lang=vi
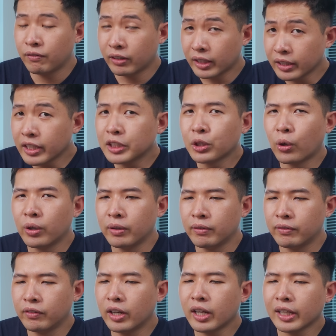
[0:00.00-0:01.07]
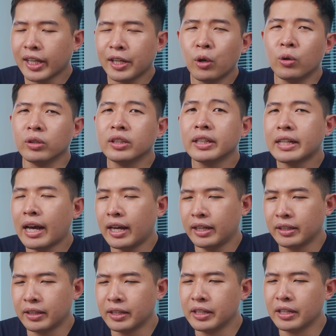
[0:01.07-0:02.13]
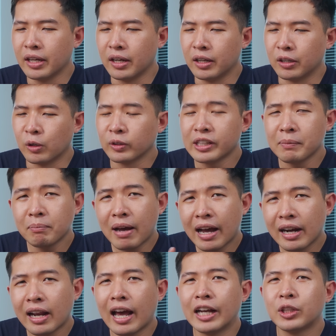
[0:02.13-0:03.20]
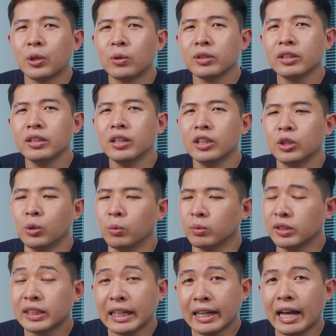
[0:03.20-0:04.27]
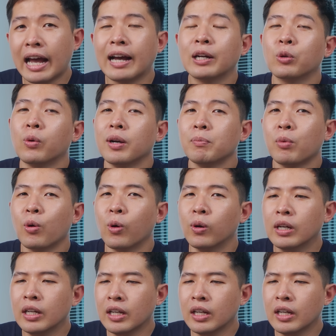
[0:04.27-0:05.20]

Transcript: Và tất nhiên rồi, với những cái thay đổi như thế này thì nó sẽ mang lại cho những người dùng, những khách hàng của Apple